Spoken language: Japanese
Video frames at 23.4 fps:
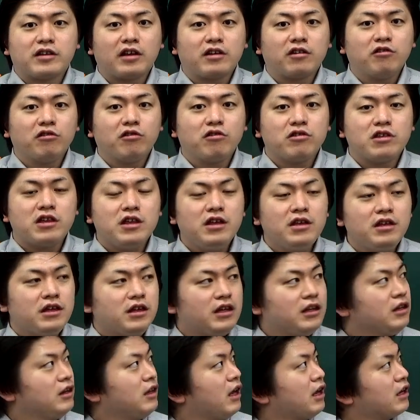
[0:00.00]
先ほど真
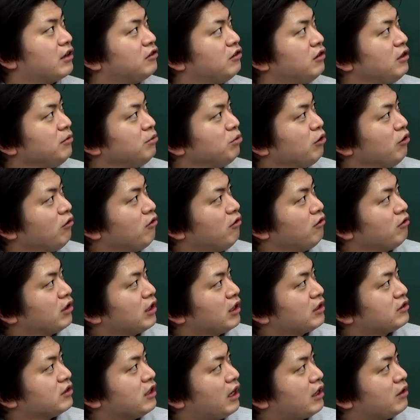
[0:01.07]
菌で
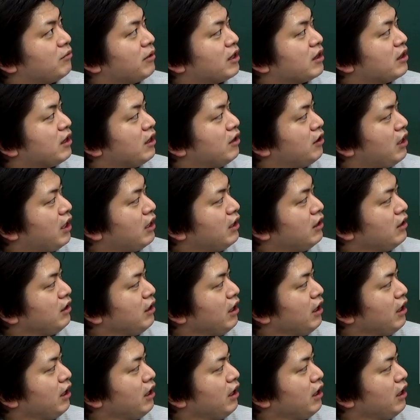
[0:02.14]
クリプトコッカスありましたよね。